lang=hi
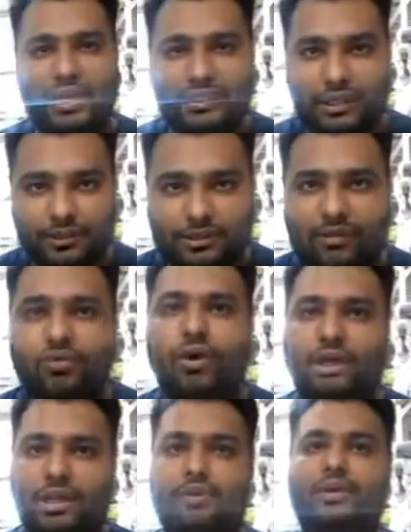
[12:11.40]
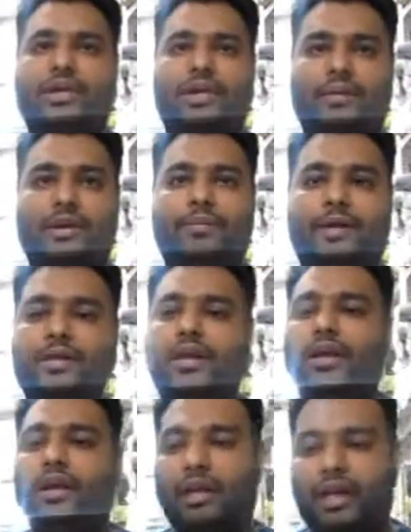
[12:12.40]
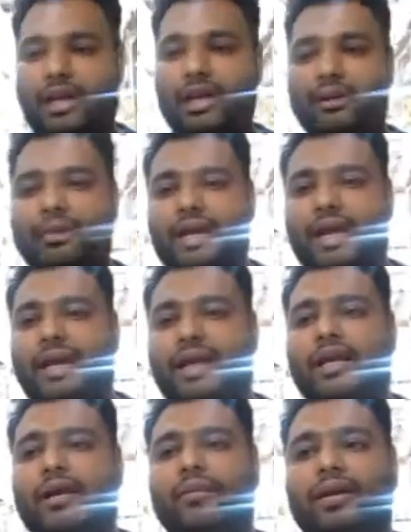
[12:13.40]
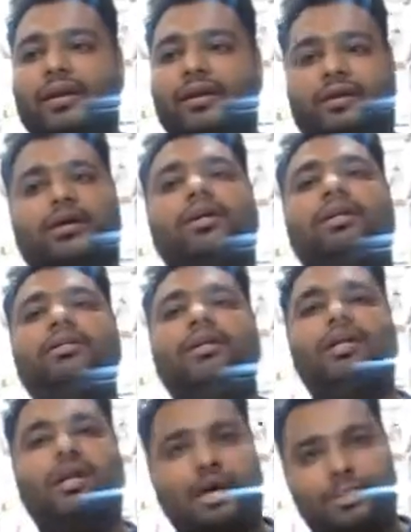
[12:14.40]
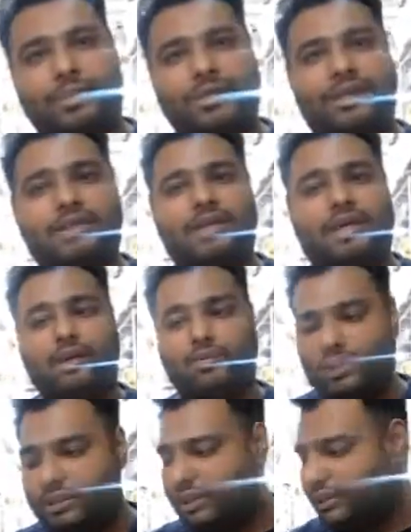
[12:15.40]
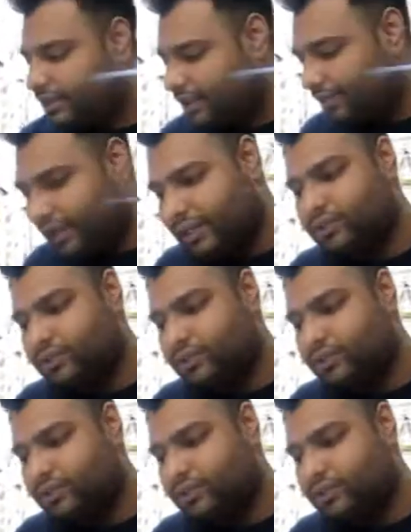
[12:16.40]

हिसाब से वो आता होता था हमारे पास लेकिन अब क्या है कि हमने कर्टन्स के थान परचेज करके उसकी स्टिचिंग करवा के